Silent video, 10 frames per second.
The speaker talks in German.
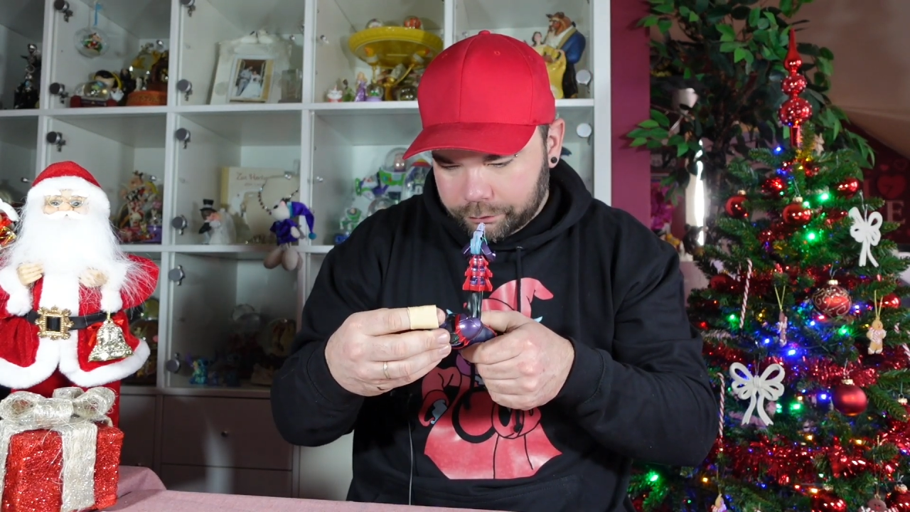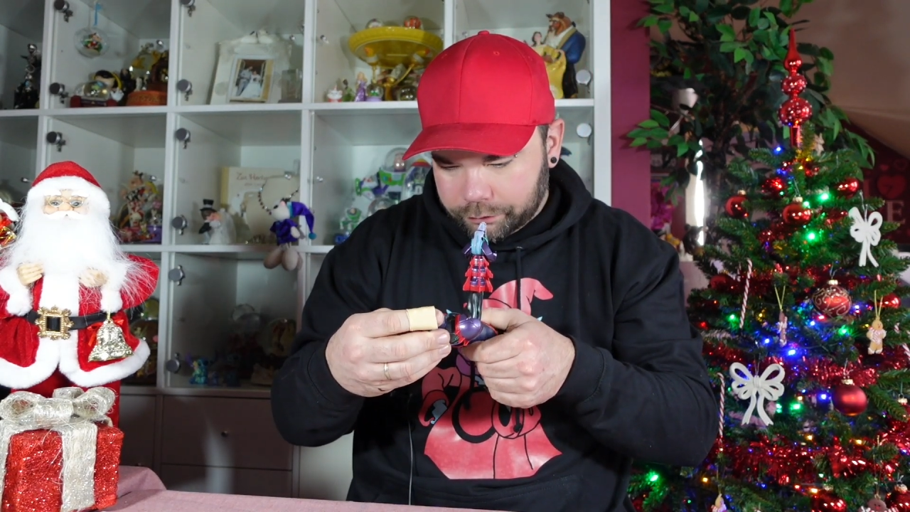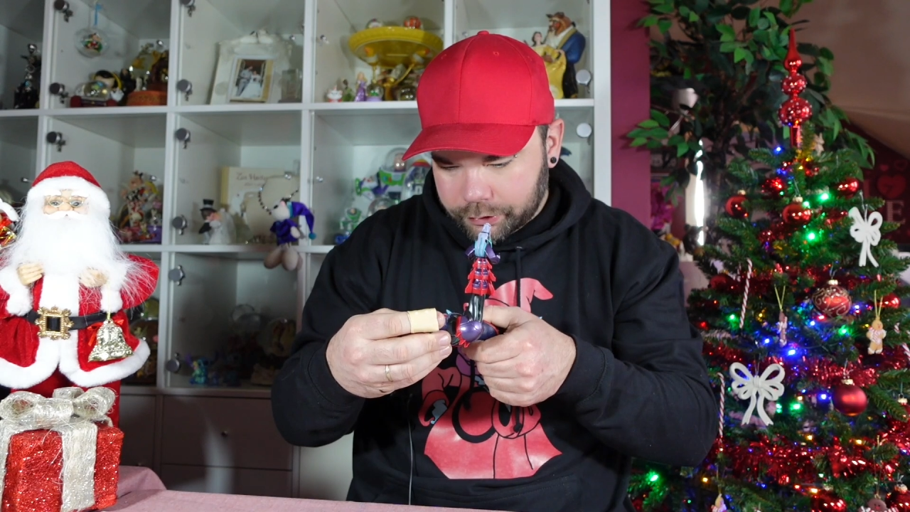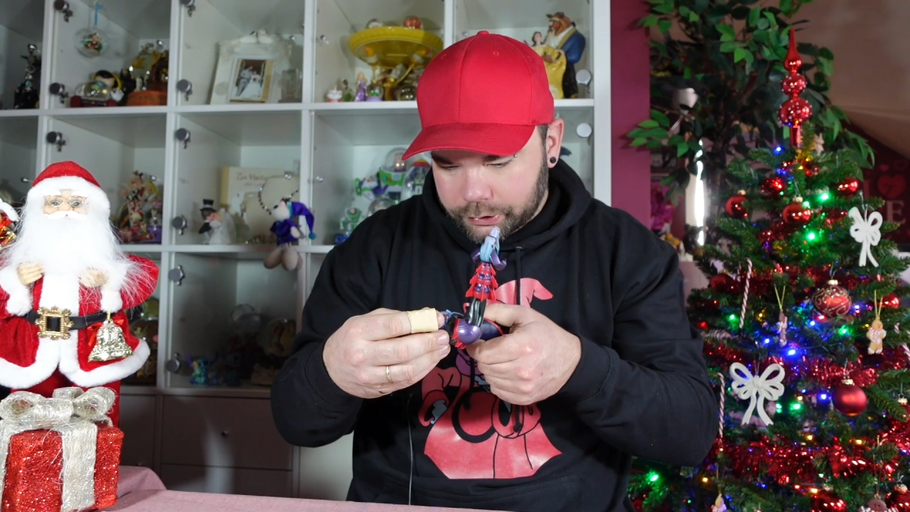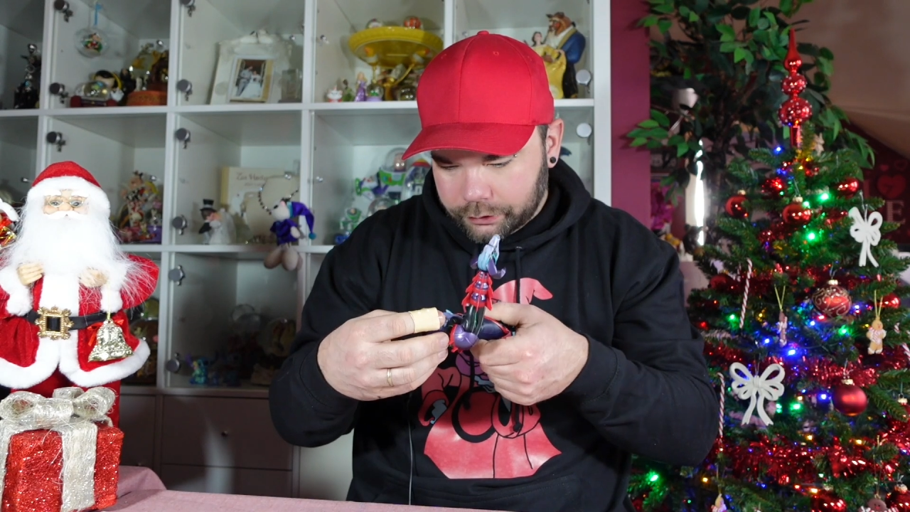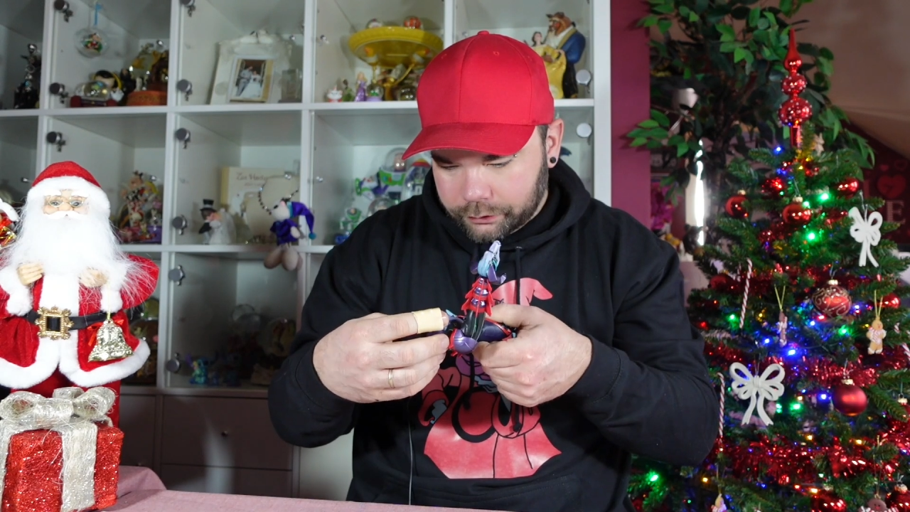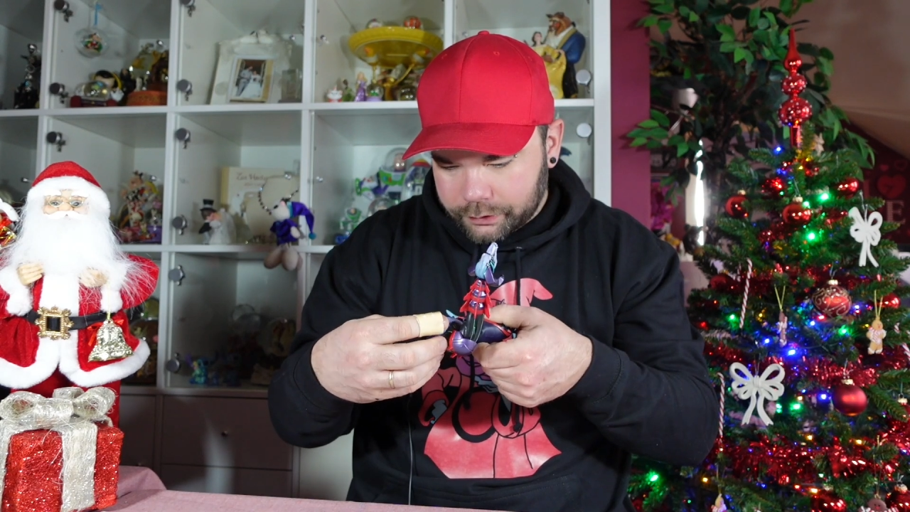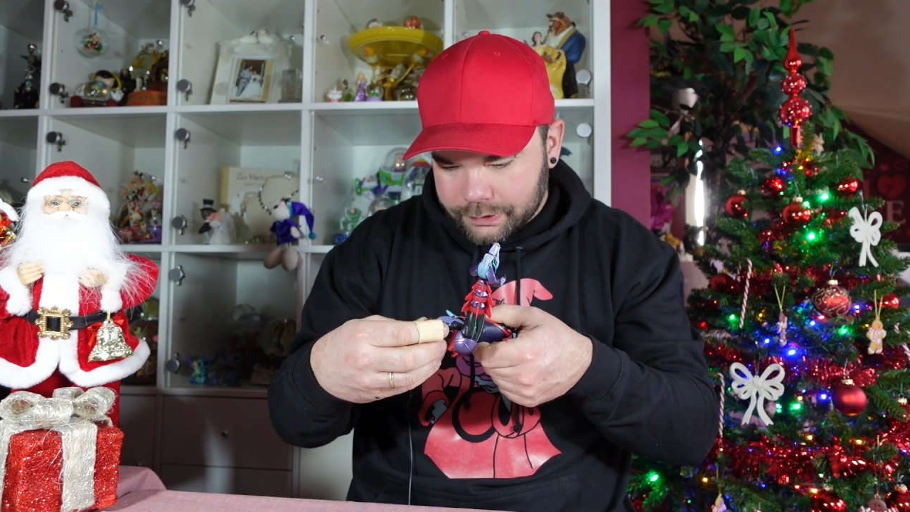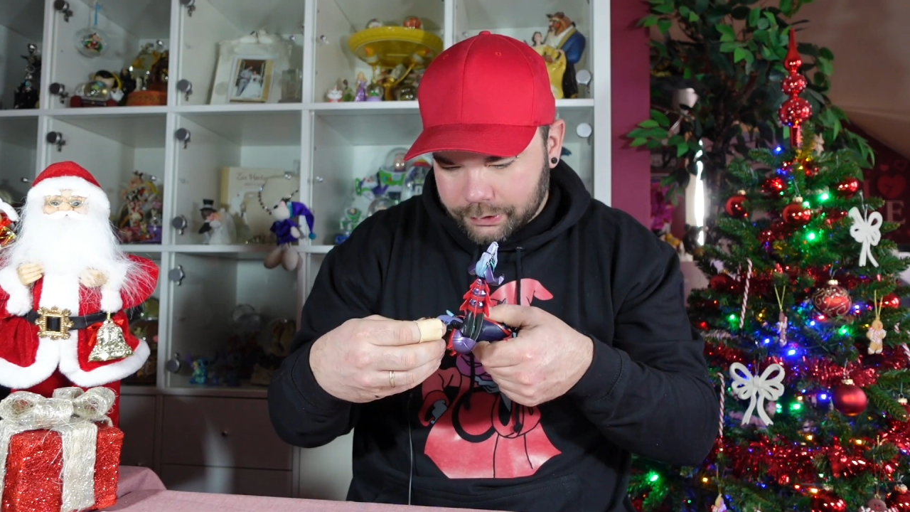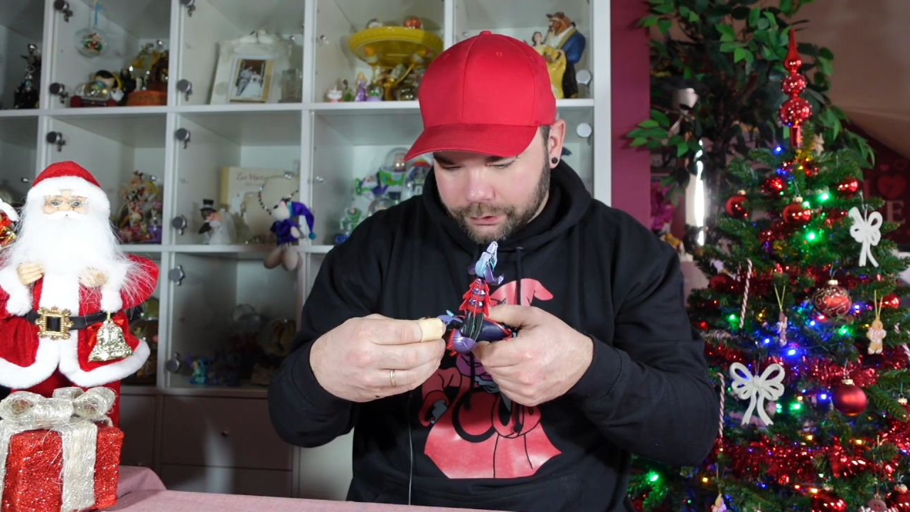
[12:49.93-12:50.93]
Fall
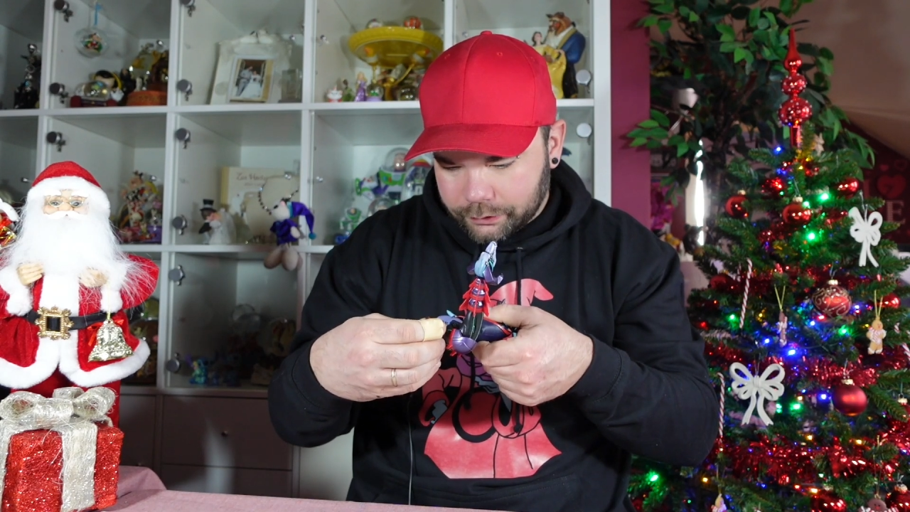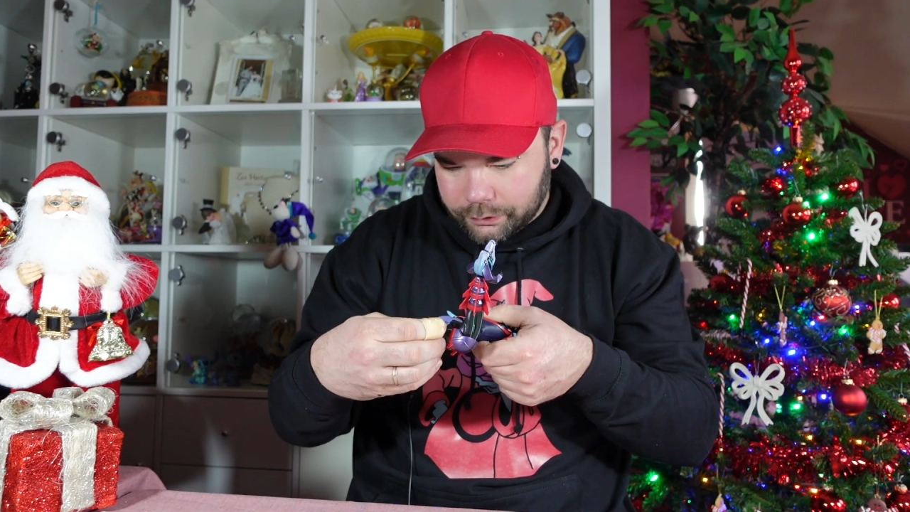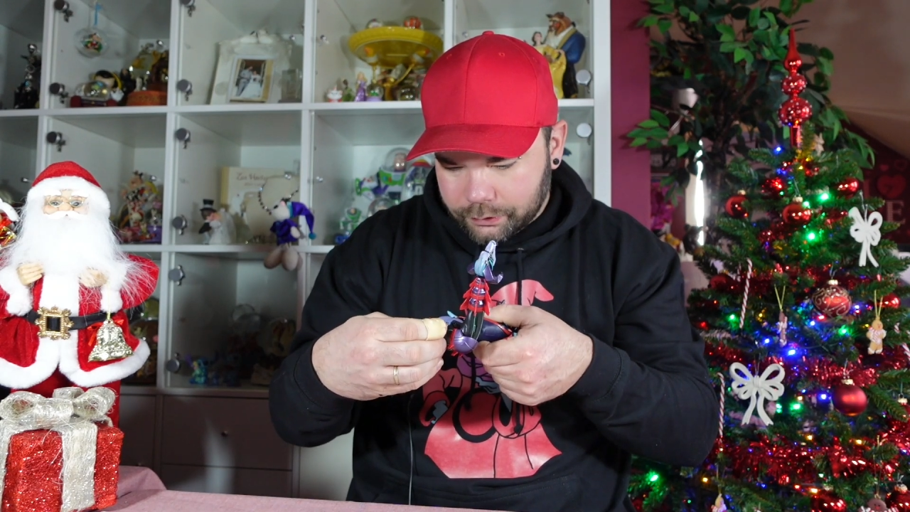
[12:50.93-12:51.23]
interessant.